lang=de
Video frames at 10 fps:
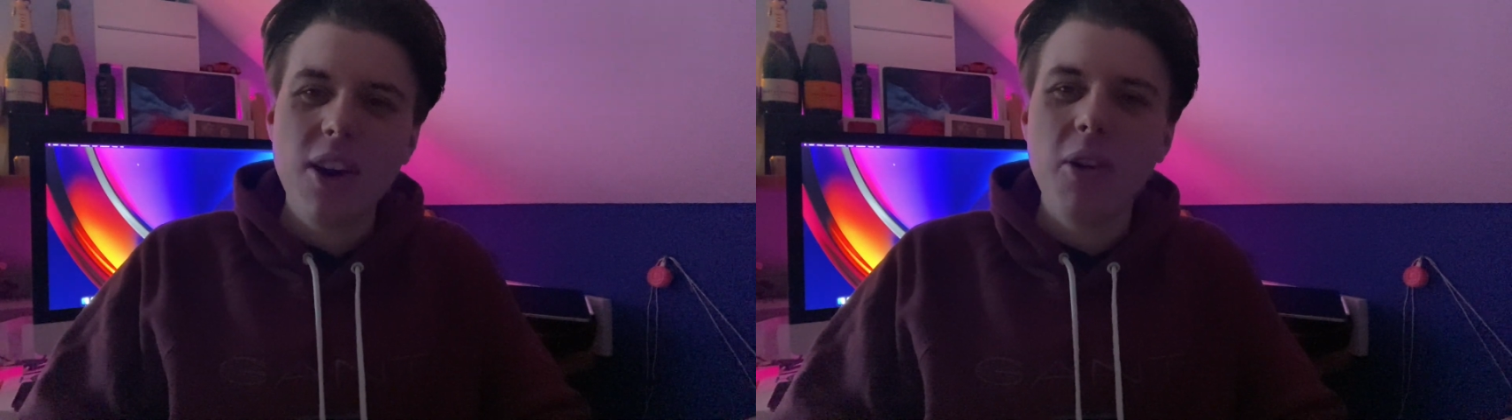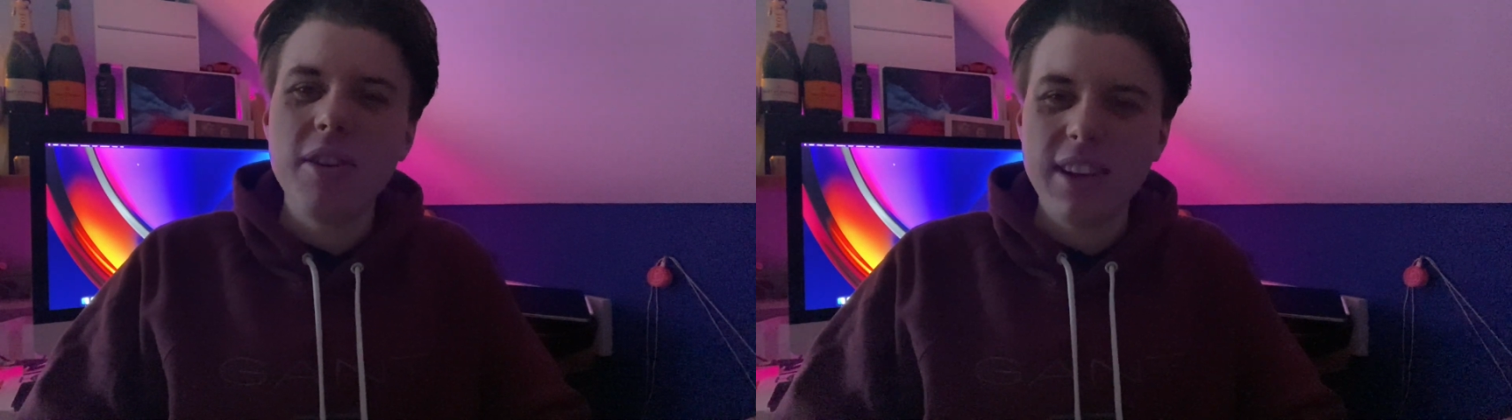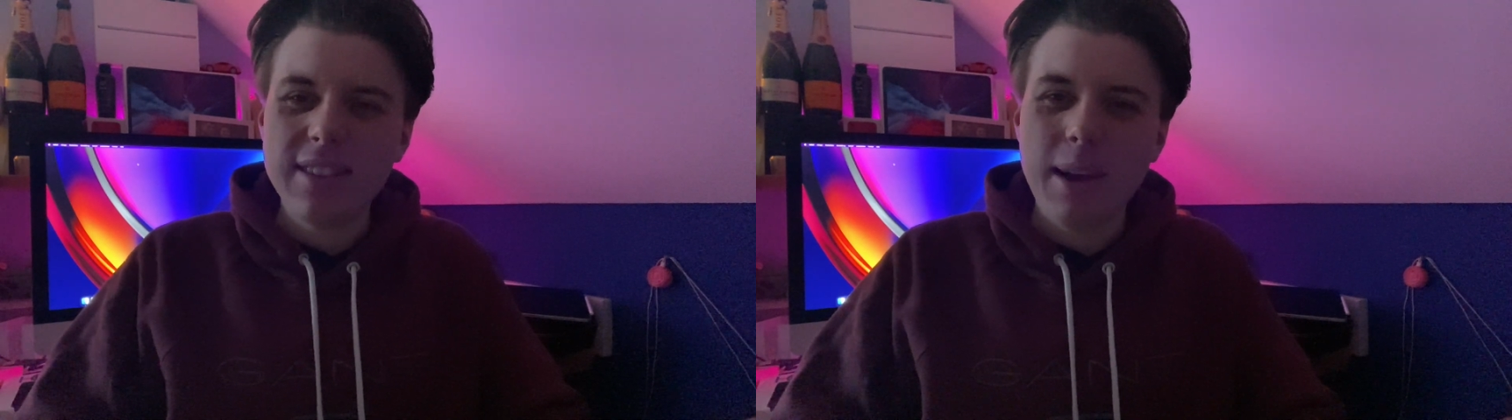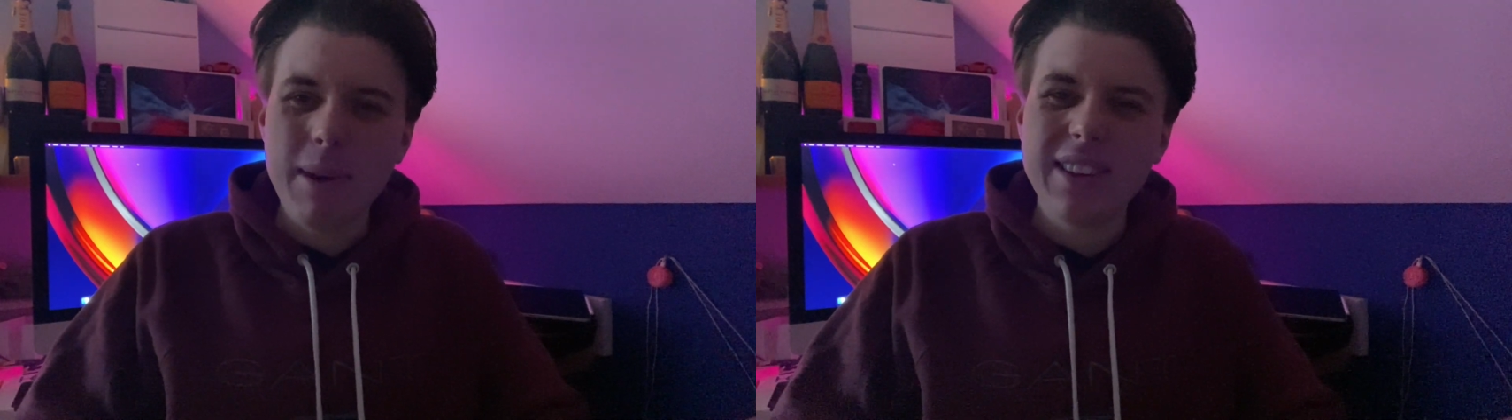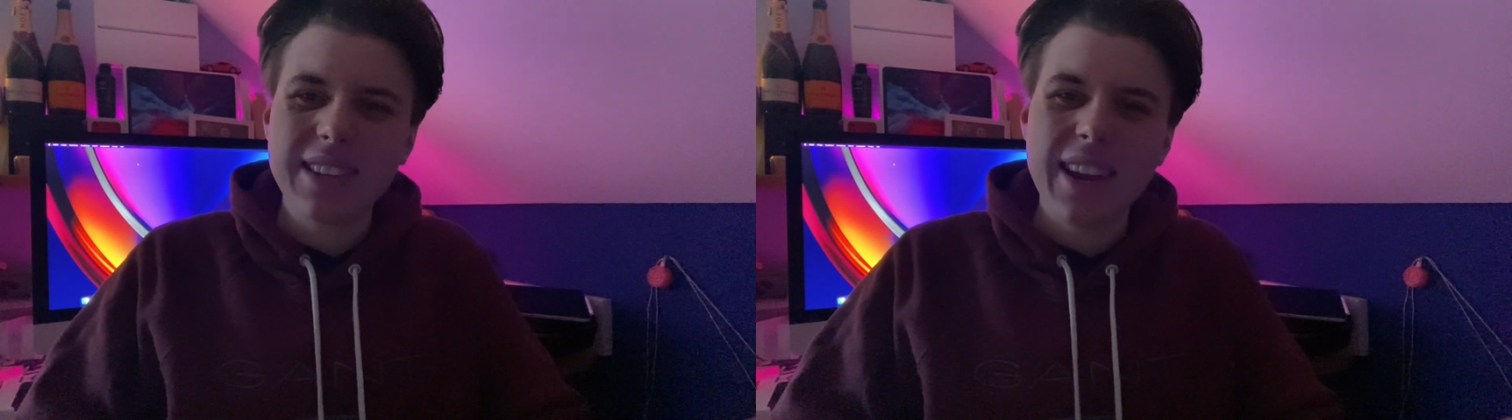Und deshalb
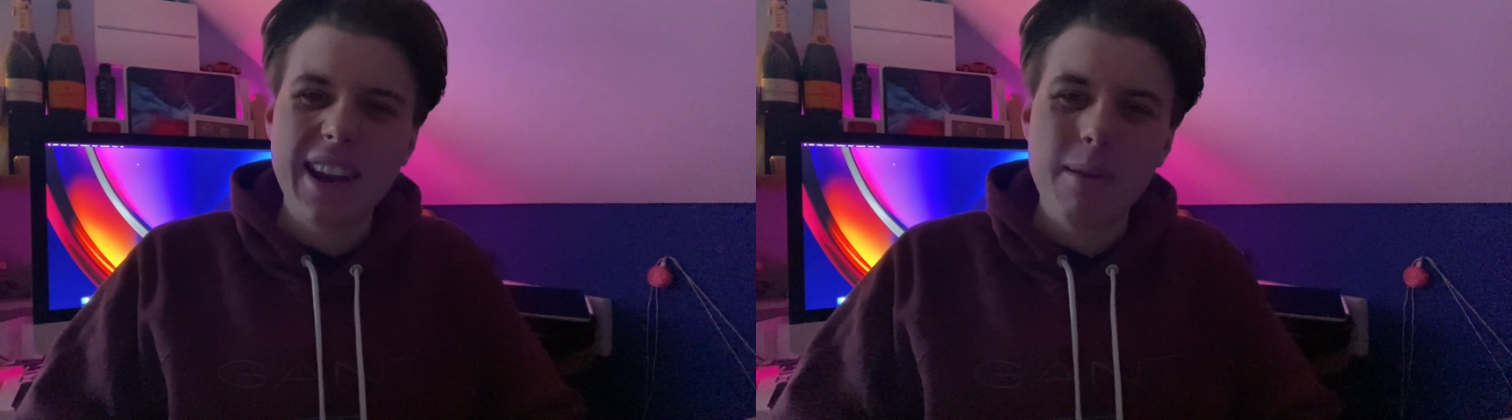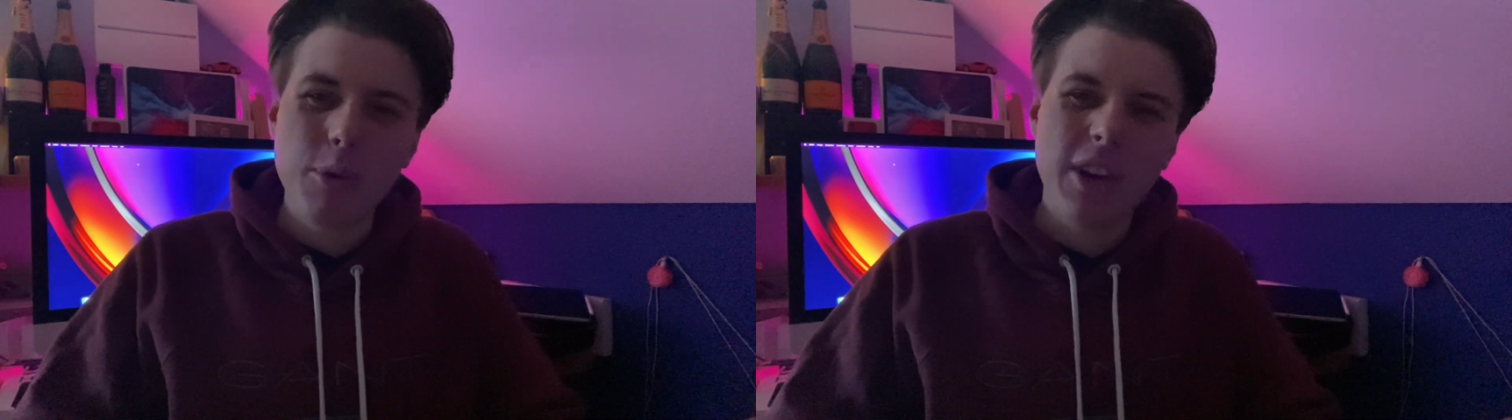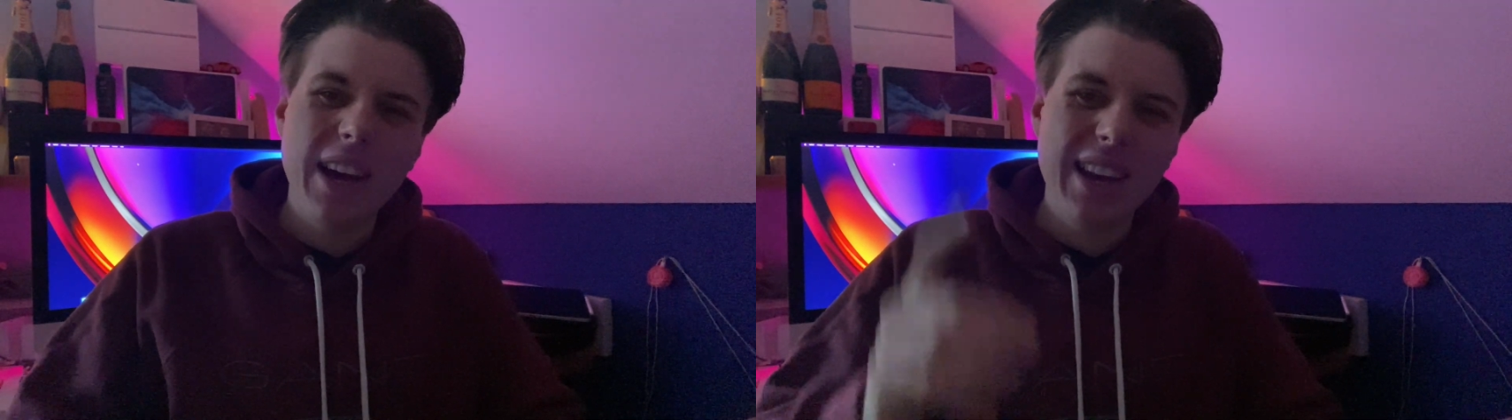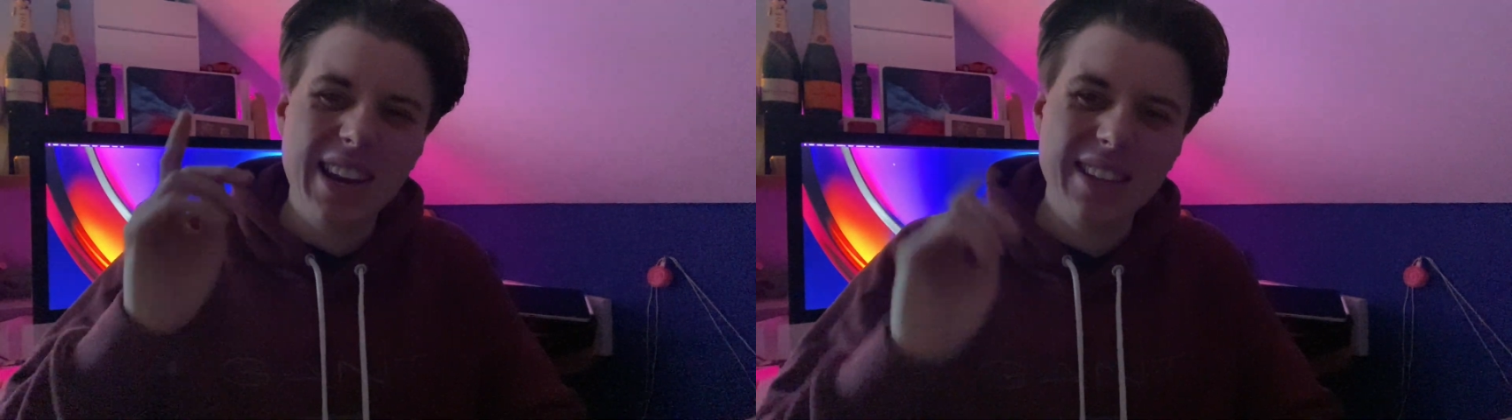lasst gerne ein Abo da.